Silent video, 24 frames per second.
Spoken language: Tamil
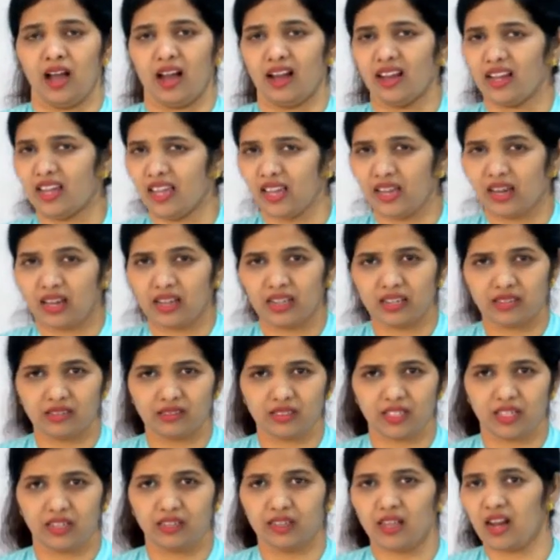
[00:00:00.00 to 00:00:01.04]
அங்கே
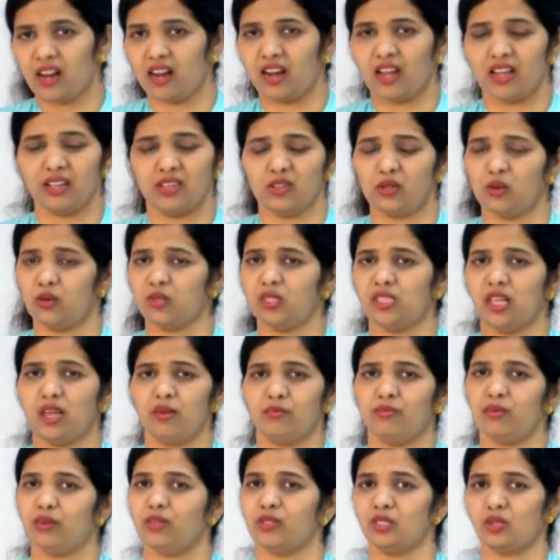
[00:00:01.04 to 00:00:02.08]
யாராவது இருந்தாங்களா
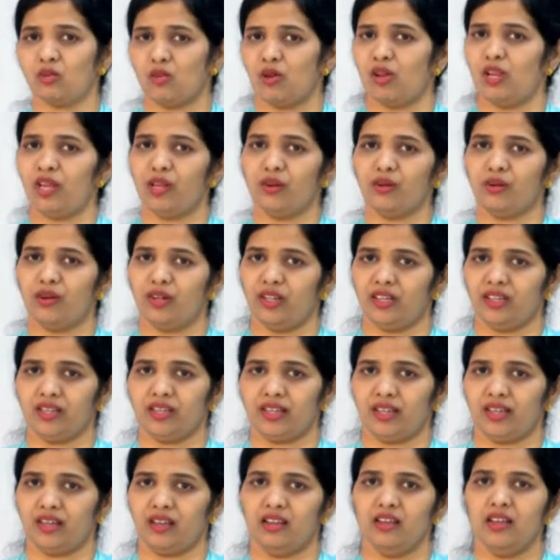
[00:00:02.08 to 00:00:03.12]
யோசியப்புக்கு சொல்லி கொடுக்க
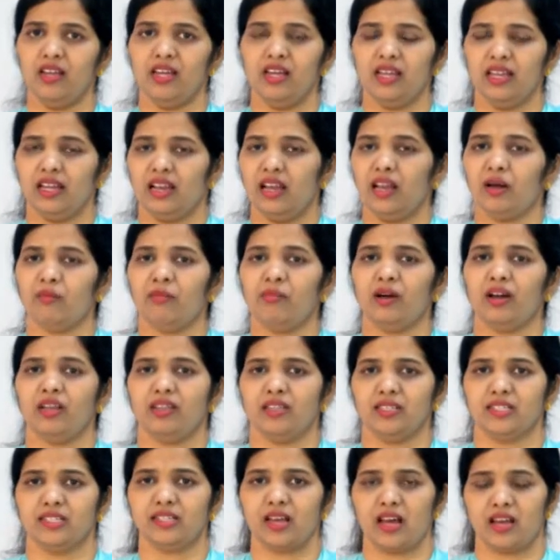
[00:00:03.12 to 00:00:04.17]
இல்லைப்பா
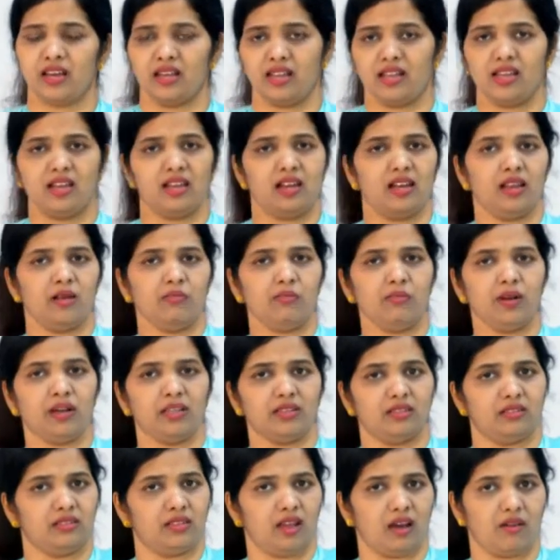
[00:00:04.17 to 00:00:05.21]
இது சரி இல்லைப்பா
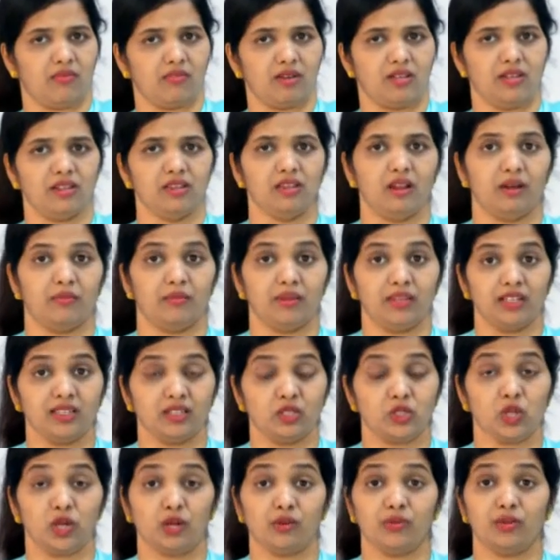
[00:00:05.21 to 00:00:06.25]
இது தவறு அப்படின்னு
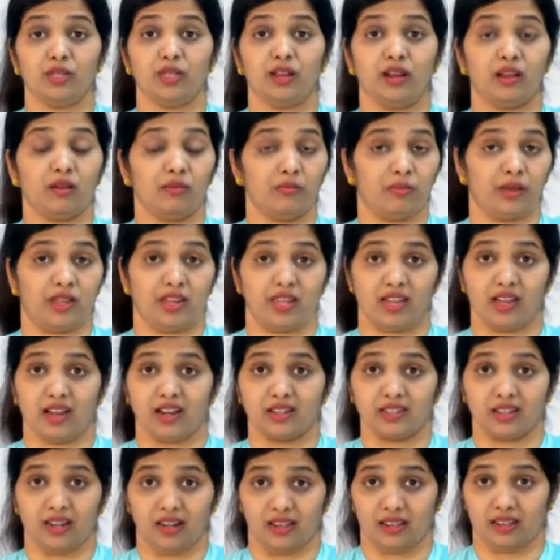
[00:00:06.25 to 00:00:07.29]
சொல்லுவதற்கு பெரிய
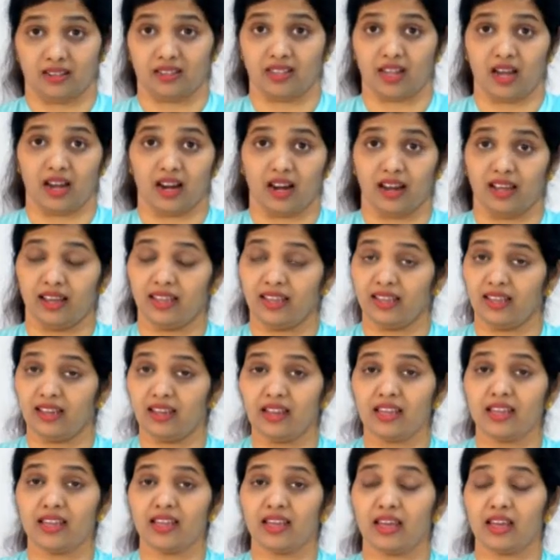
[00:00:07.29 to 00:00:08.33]
ஆட்கள் இருந்தாங்களா
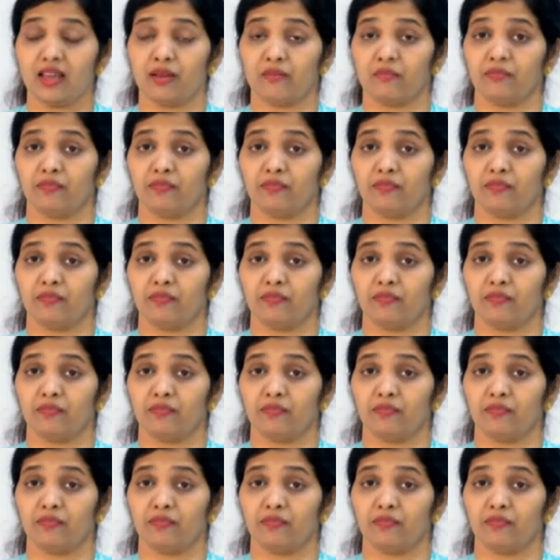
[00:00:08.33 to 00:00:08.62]
இல்லையே